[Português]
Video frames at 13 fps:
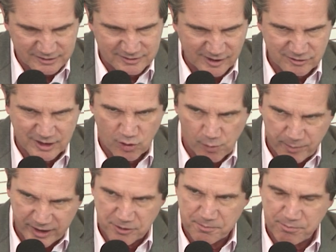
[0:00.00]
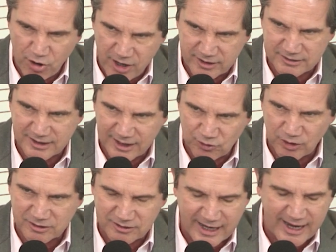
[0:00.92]
que está nos acompanhando possa
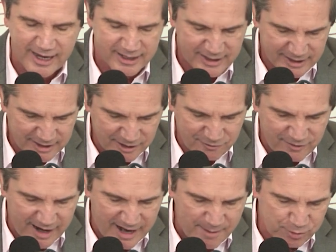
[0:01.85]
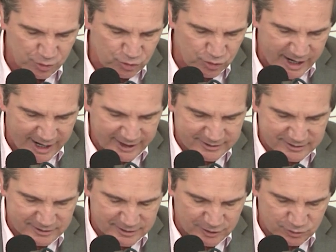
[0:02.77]
anotar e vá lá procurar esse
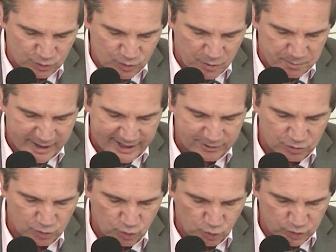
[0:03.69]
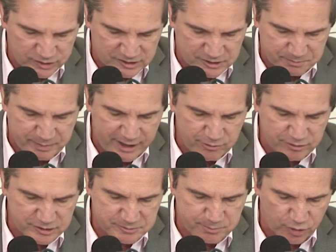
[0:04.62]
texto completo. O Espelho
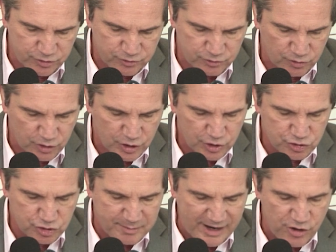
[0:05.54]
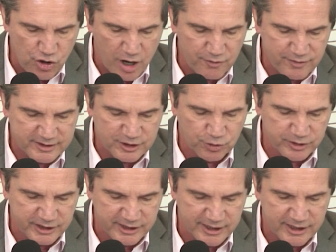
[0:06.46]
Esboço de uma Nova
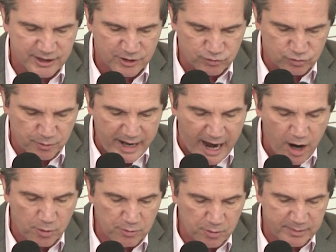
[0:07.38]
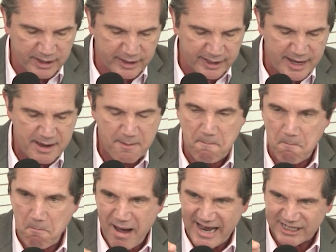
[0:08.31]
Teoria sobre a Alma Humana,
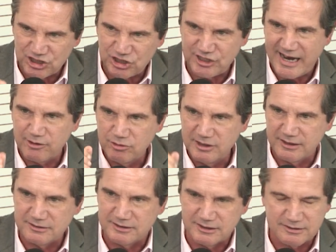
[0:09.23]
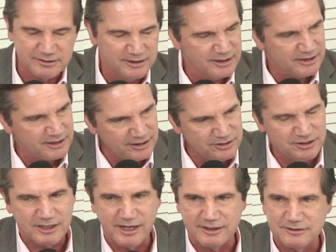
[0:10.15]
Machado de Assis.
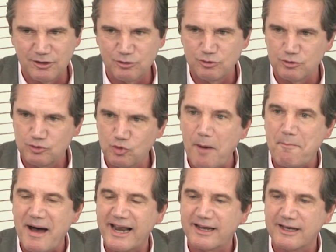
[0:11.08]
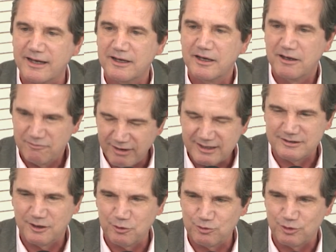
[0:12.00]
Indicação do sua marca vai
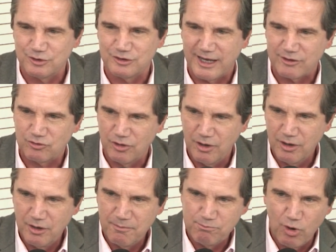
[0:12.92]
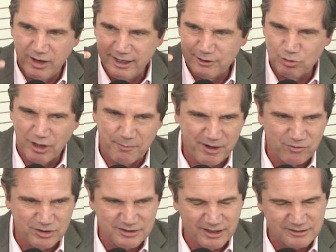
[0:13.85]
ser um sucesso. Boa leitura para
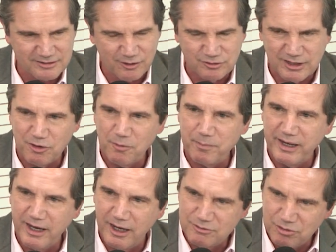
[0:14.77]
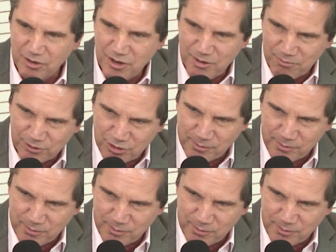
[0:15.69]
você que está nos acompanhando. Muito